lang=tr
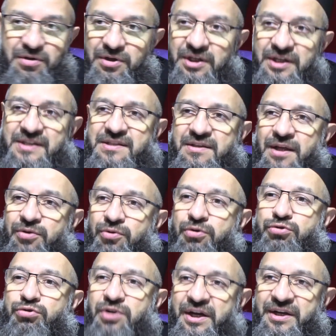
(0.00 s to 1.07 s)
İkisinden de
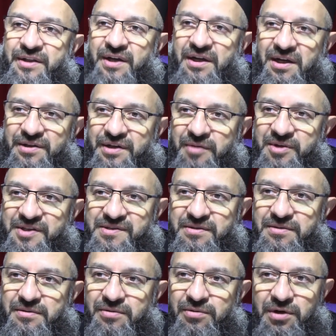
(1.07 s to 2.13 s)
örtüyü aynı anda kaldıramaz.
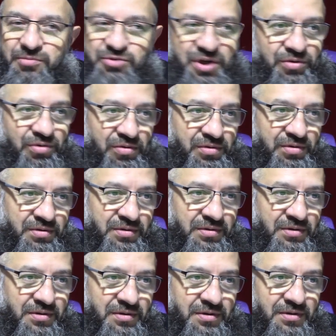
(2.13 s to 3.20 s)
Öyle bir şey yok.
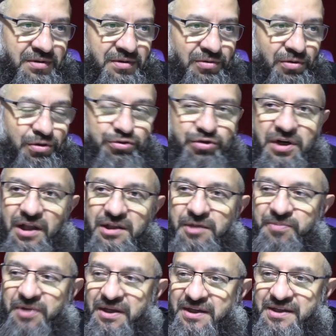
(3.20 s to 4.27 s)
Örtü
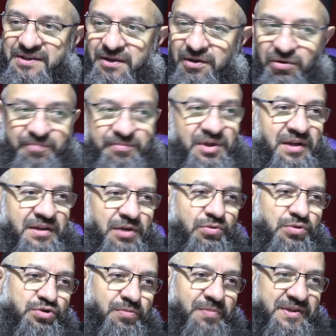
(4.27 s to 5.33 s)
kalkıp da ikisi de birlikte
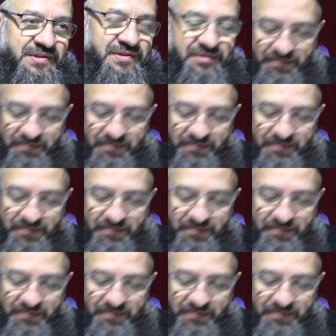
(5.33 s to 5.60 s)
gözükmez.